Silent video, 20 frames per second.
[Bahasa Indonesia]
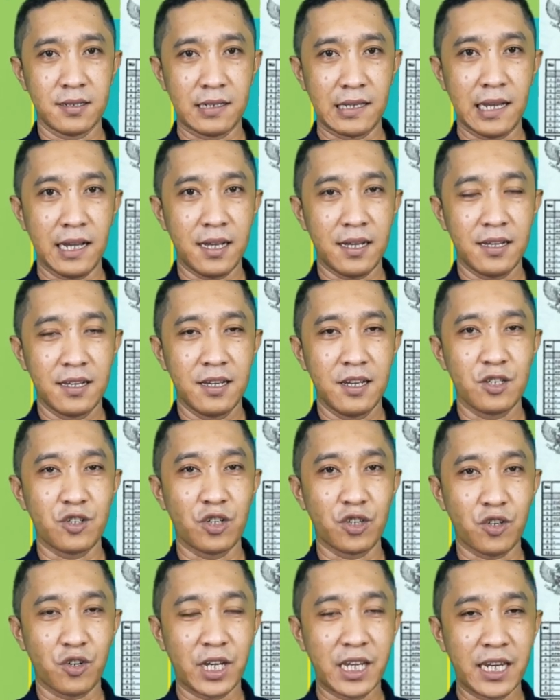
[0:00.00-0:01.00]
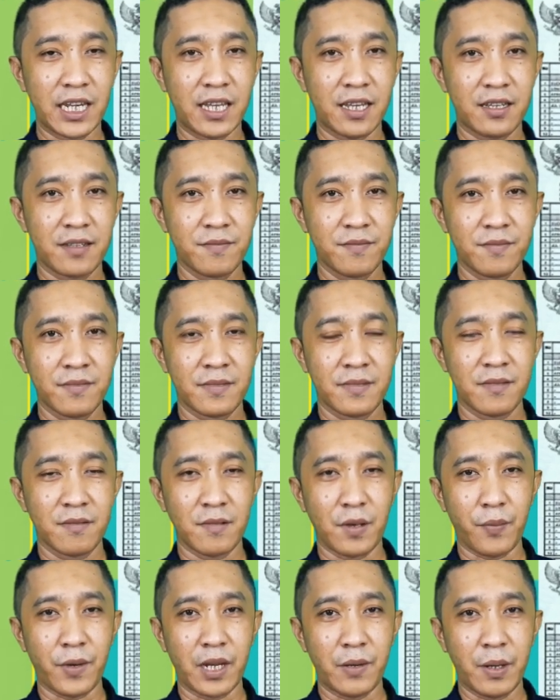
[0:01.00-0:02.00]
Ya, contoh gini,
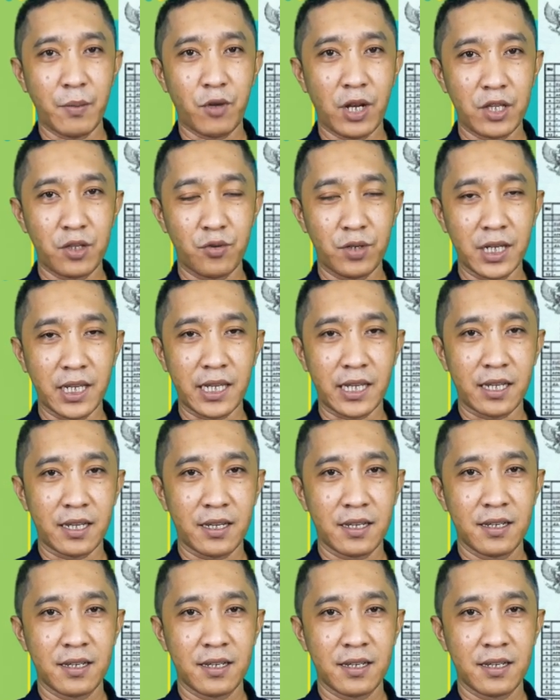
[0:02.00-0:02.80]
PPDB bulan Juni.